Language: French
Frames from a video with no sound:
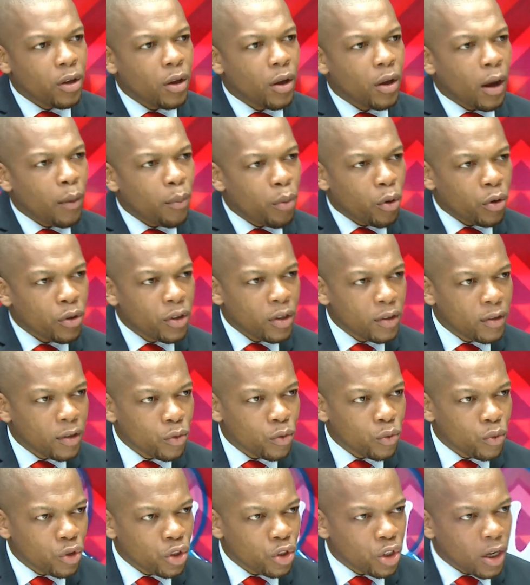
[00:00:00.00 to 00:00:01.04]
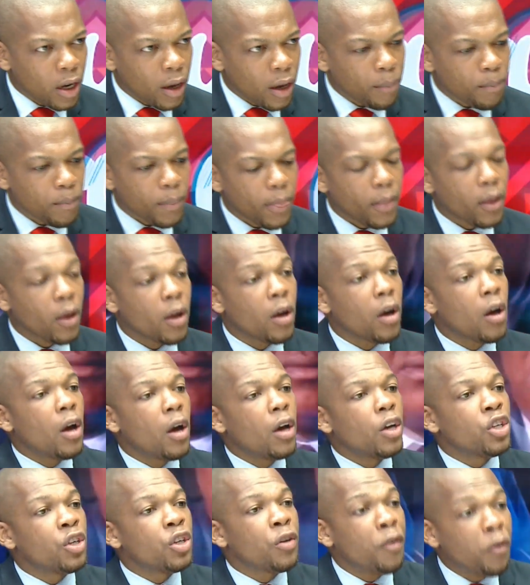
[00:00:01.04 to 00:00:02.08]
aborder ces sujets-là.
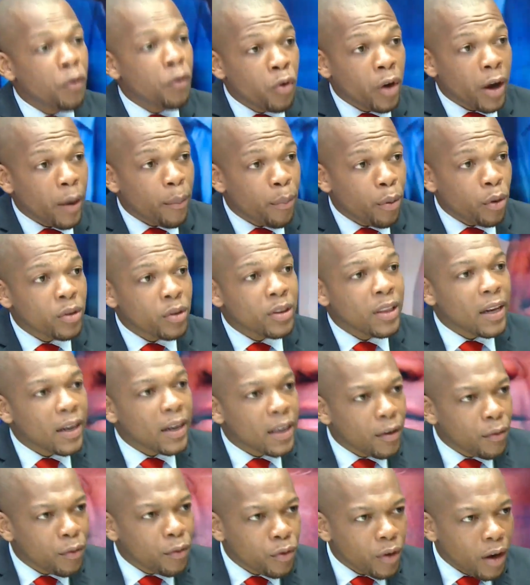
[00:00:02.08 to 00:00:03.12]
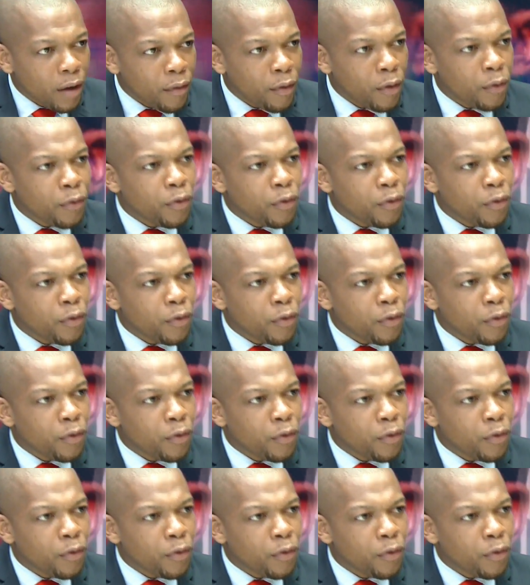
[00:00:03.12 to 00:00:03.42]
Je vais vous répondre tel que vous l'avez